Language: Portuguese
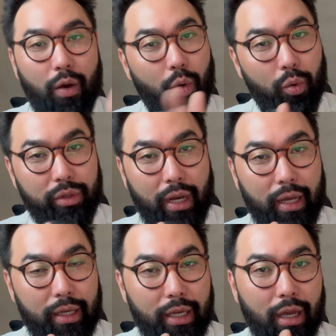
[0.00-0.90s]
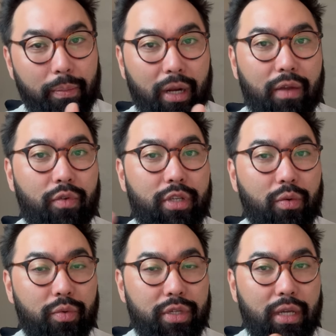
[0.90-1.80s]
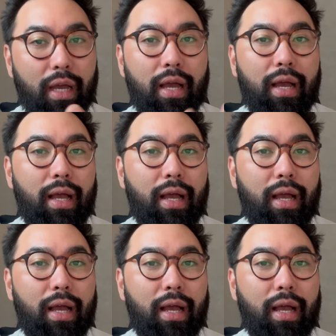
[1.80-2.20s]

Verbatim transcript: ou Tanaquinha para que você consiga